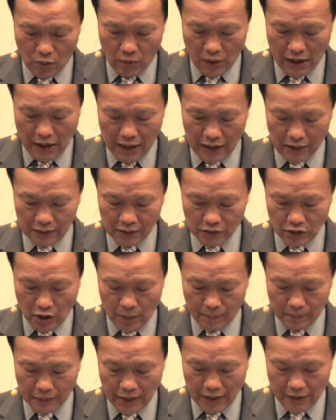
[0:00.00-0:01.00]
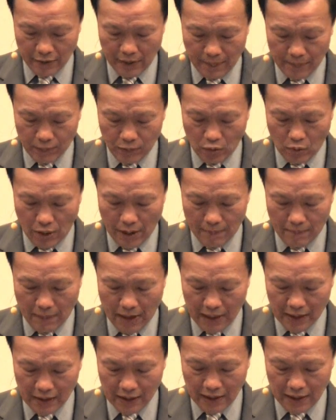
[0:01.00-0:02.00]
ขวางย่อมได้รับความ
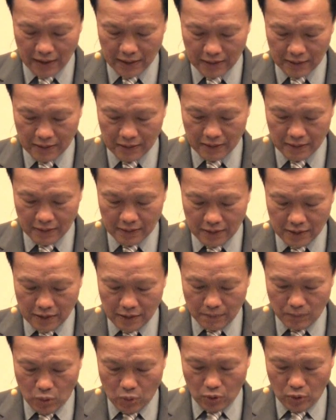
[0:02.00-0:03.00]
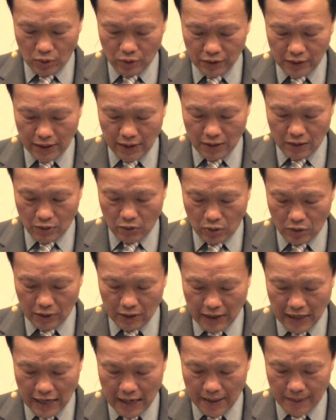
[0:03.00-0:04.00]
มั่งคั่งบุคคลที่รด
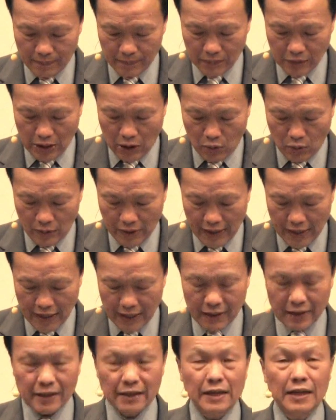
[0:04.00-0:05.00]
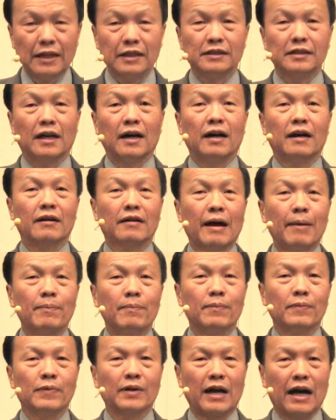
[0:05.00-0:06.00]
น้ำเขาเองจะรับ
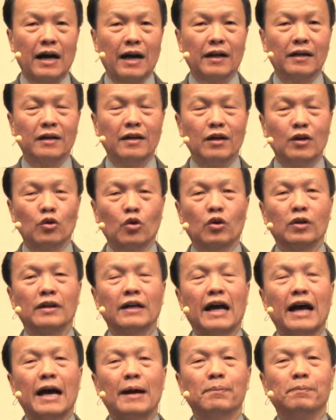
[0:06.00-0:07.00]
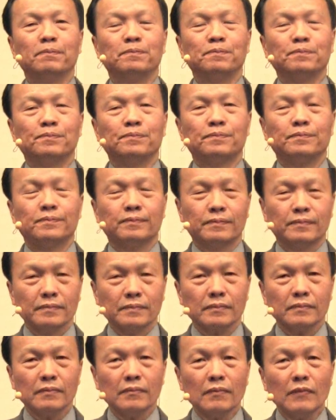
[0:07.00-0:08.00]
การรด
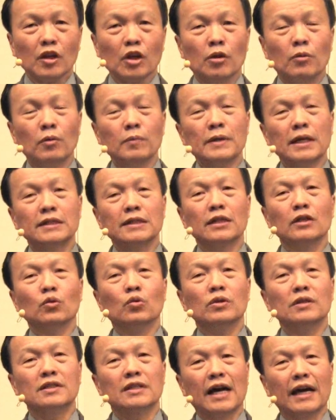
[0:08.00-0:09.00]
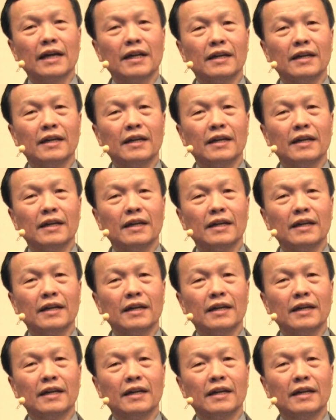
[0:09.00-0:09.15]
น้ำผมอยากจะหนุนใจ